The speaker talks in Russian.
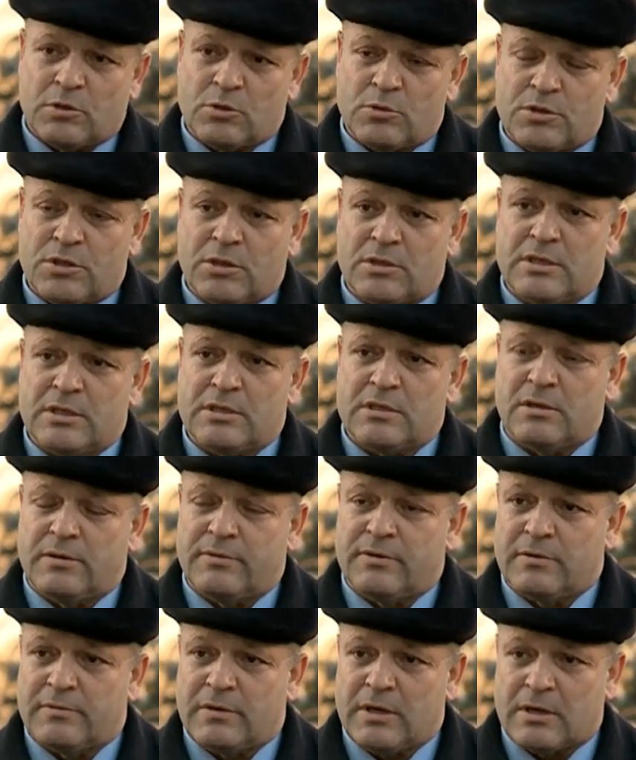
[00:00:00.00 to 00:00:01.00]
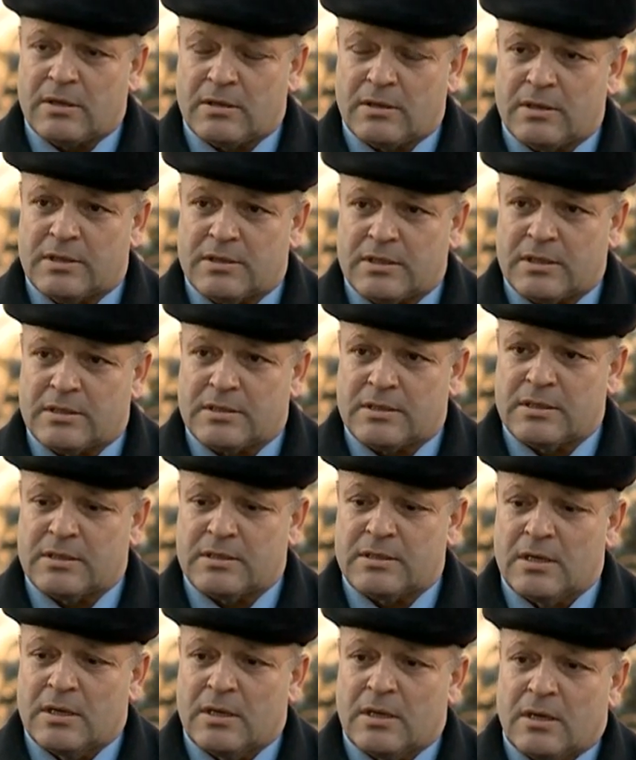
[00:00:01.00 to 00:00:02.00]
Потому что здесь ливневая канализация
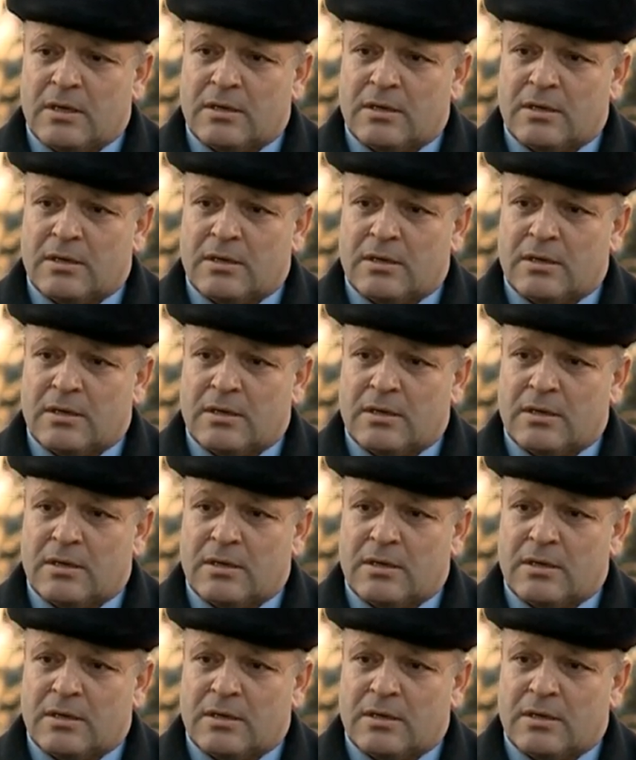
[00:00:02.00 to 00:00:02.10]
есть.